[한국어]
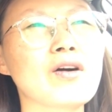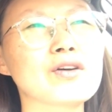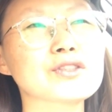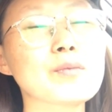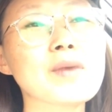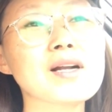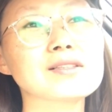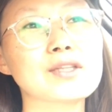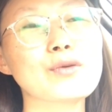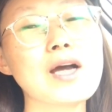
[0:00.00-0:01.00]
어, 정말
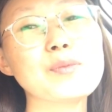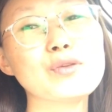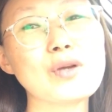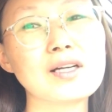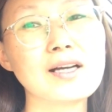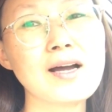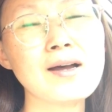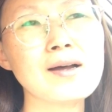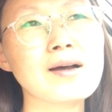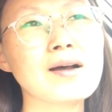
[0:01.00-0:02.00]
그대로 하면
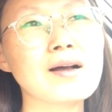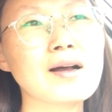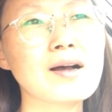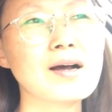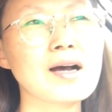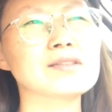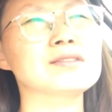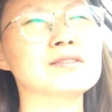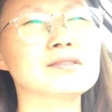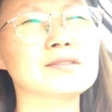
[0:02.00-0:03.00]
될까
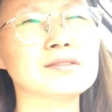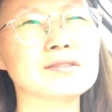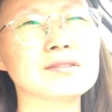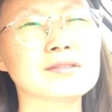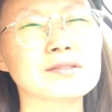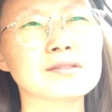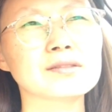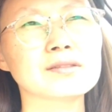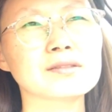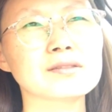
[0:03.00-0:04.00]
하는
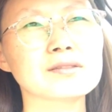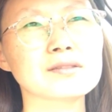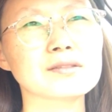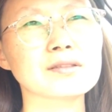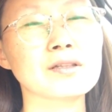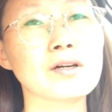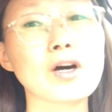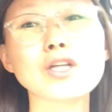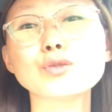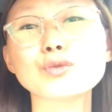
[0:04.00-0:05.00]
어,
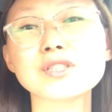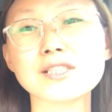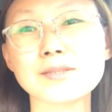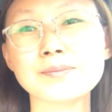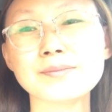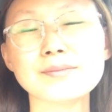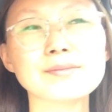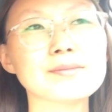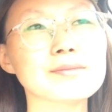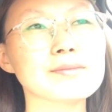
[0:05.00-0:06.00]

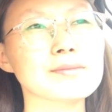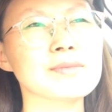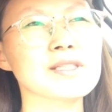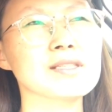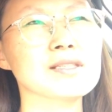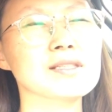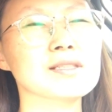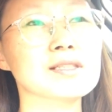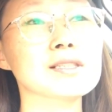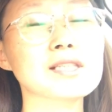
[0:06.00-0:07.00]

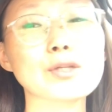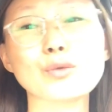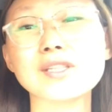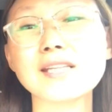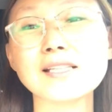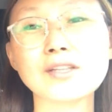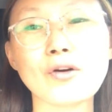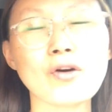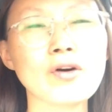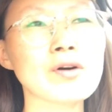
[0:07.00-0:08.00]
의구심이 들 때도 있다는
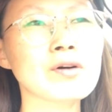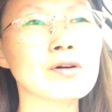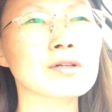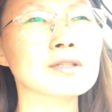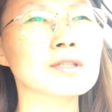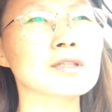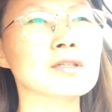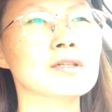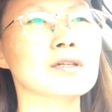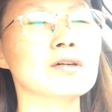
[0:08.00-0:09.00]
거
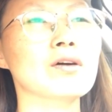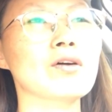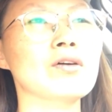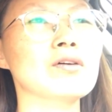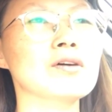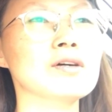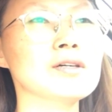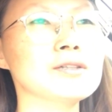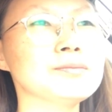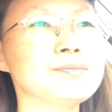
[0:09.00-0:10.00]

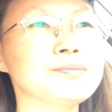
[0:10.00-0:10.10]
어,